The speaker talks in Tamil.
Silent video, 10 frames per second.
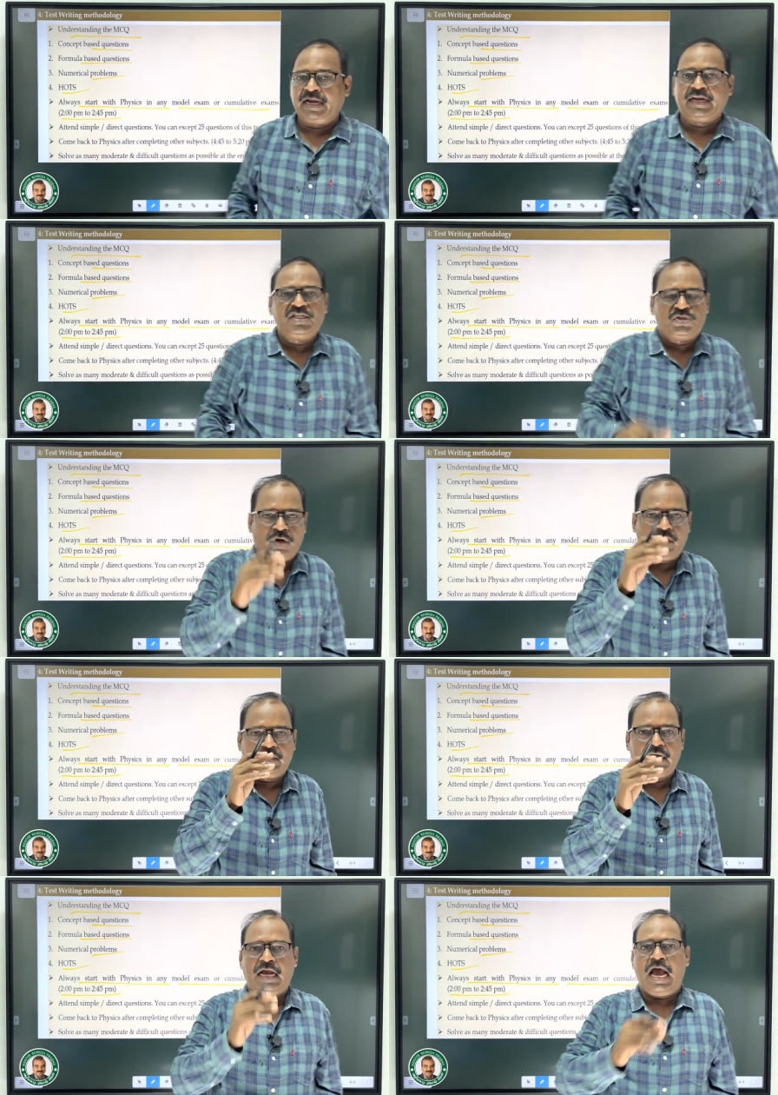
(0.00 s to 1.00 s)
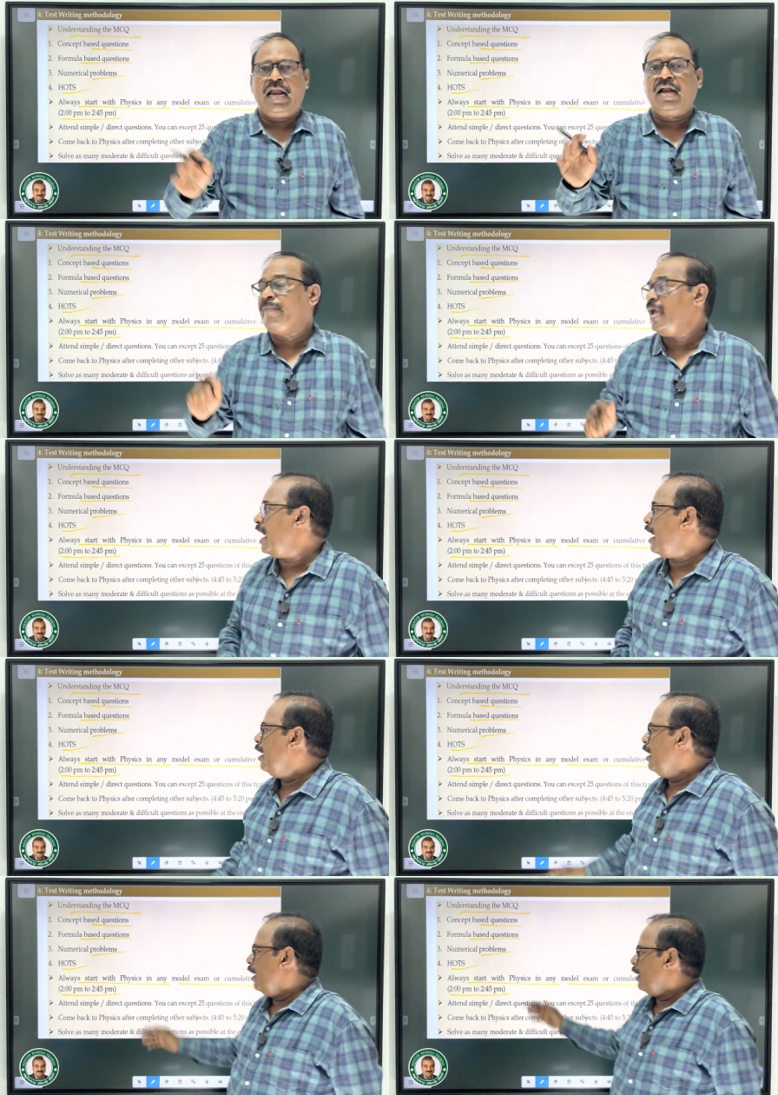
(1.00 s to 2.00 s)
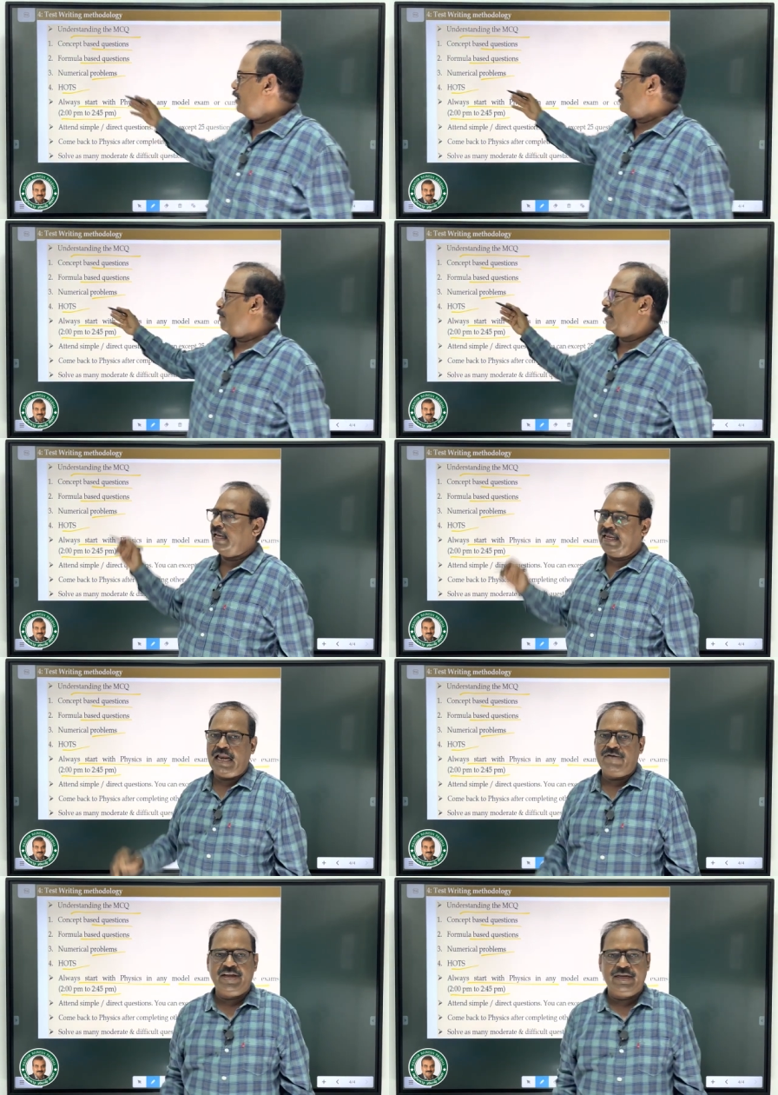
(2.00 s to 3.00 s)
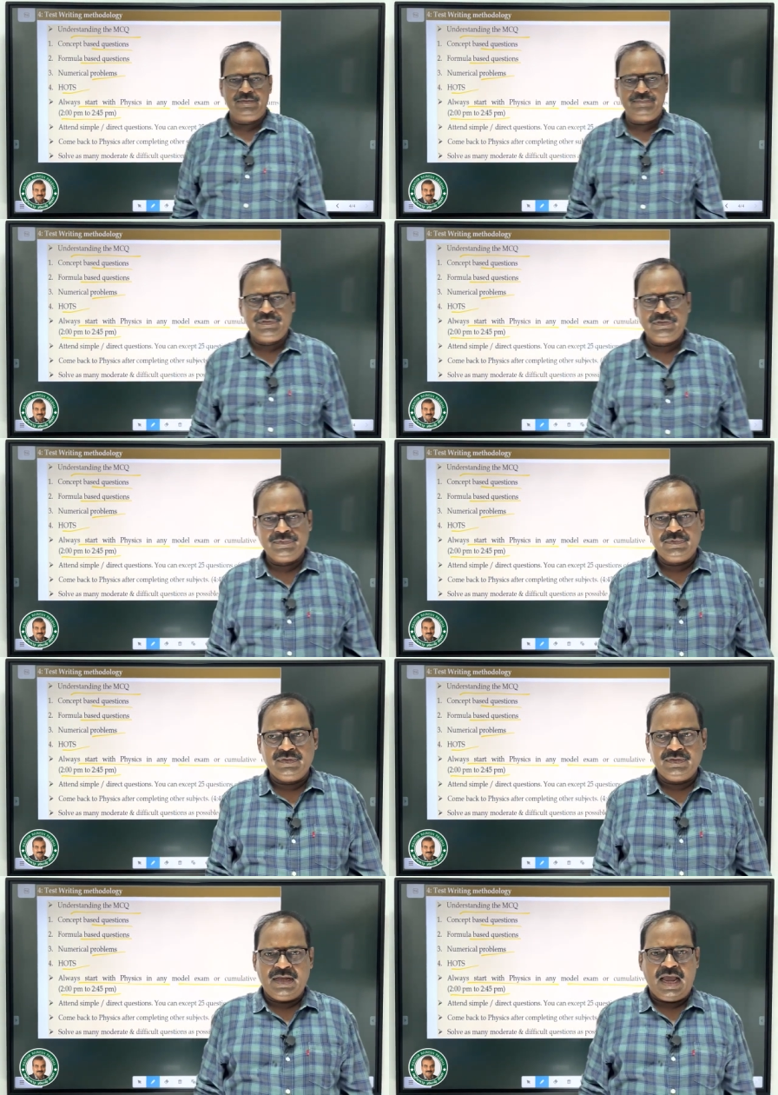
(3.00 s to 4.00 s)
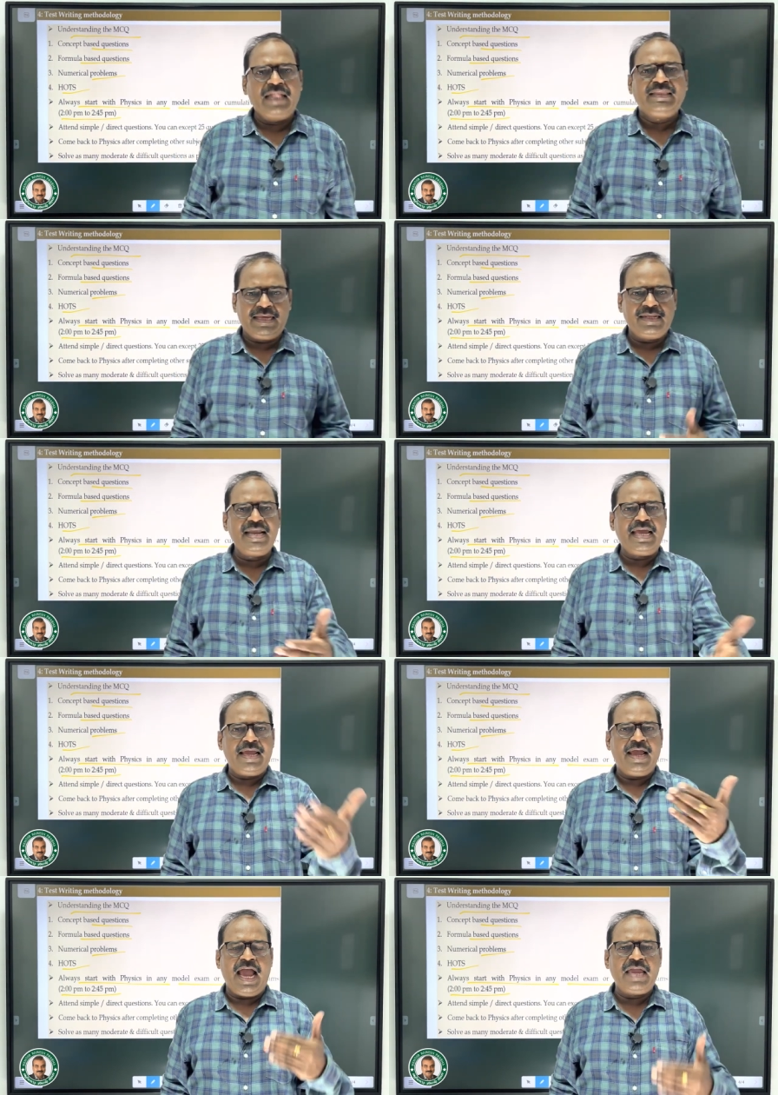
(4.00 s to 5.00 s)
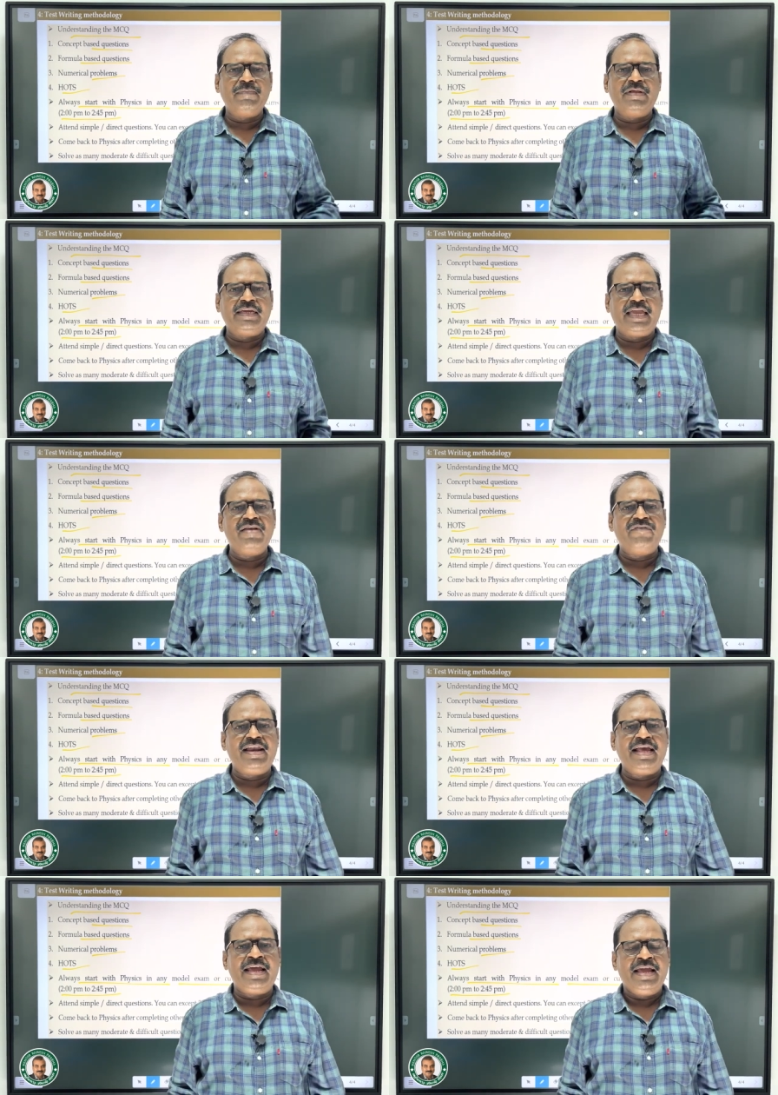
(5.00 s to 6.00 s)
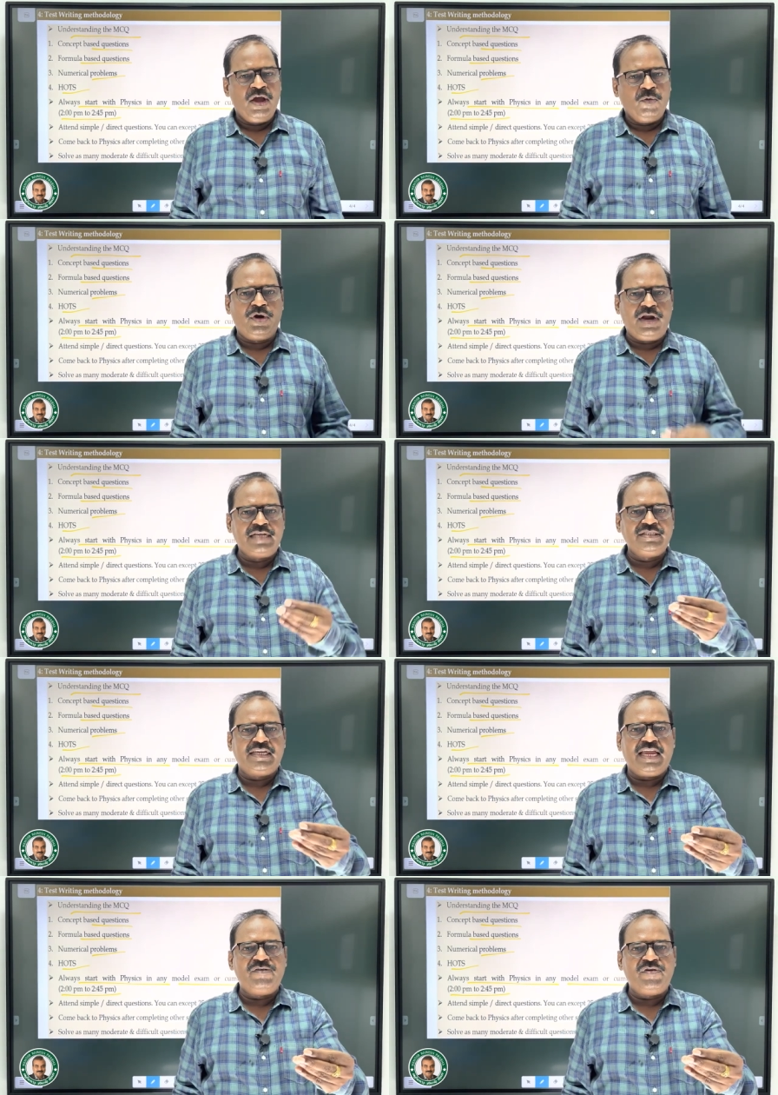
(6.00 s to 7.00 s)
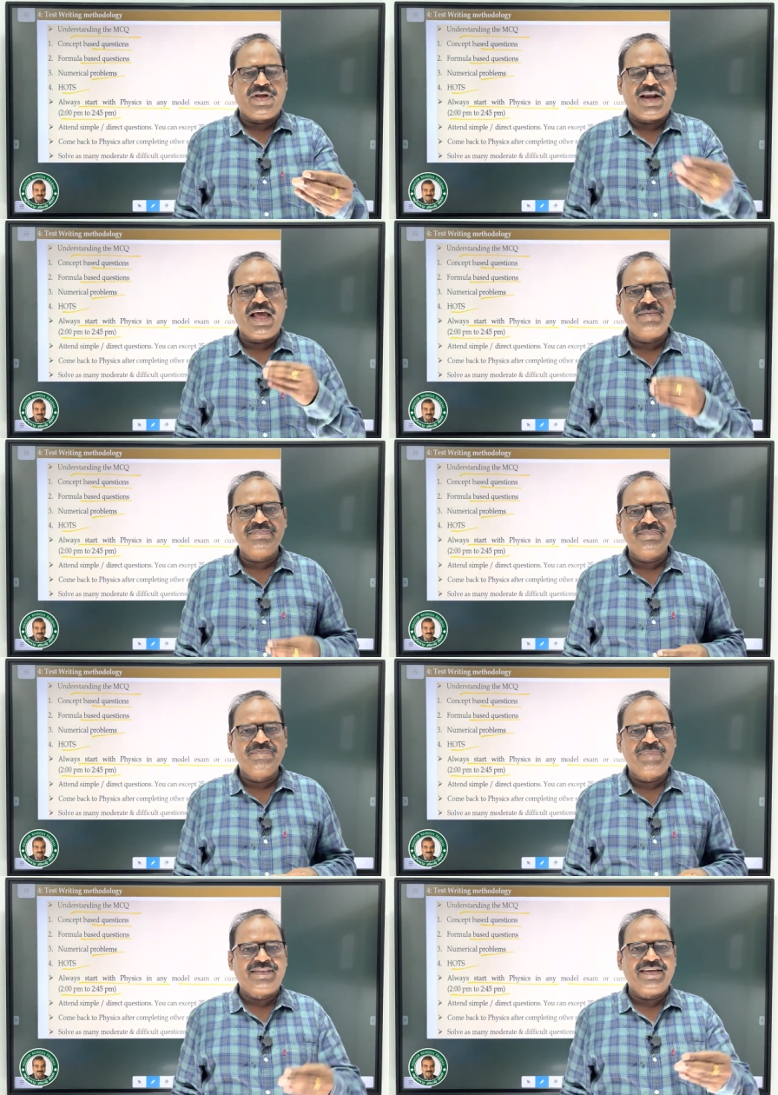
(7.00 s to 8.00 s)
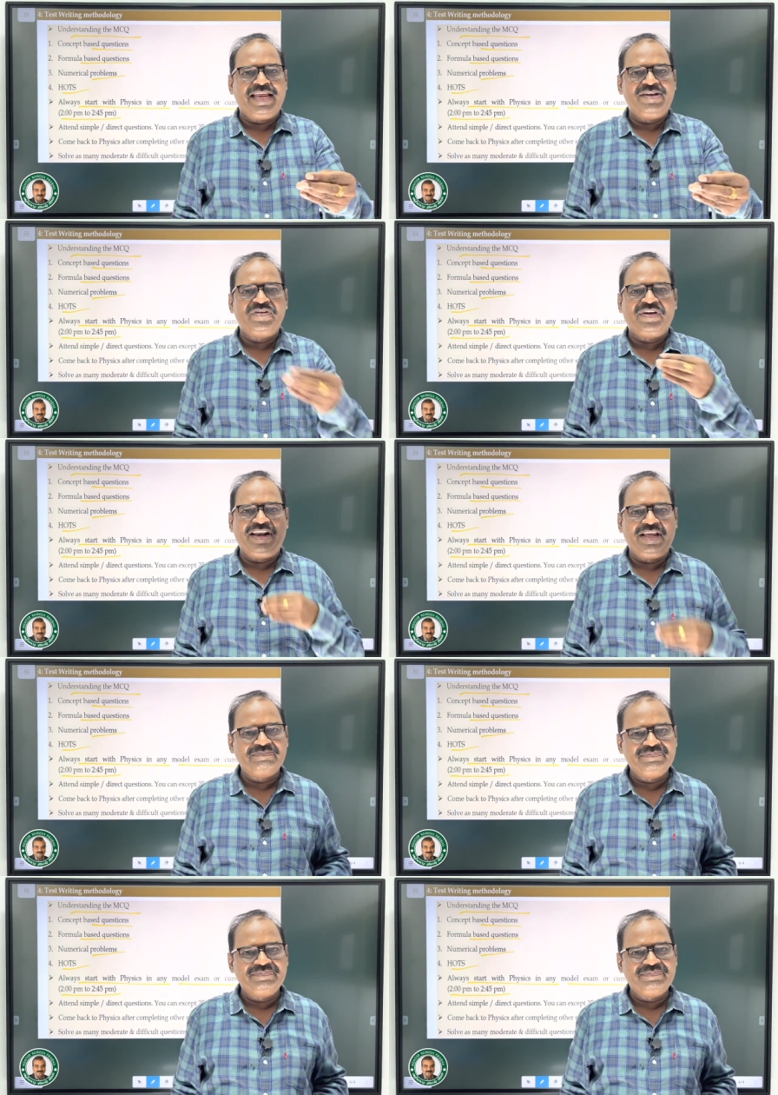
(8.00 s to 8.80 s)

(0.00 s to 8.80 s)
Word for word: மக்கள் சொல்கிறதுக்கு காரணமே இந்த மாதிரி கேள்விகள் அது என்ன ஐம்பது கேள்வியில் ஒரு அஞ்சு கேள்வி வரலாம் பத்து கேள்வி வரலாம்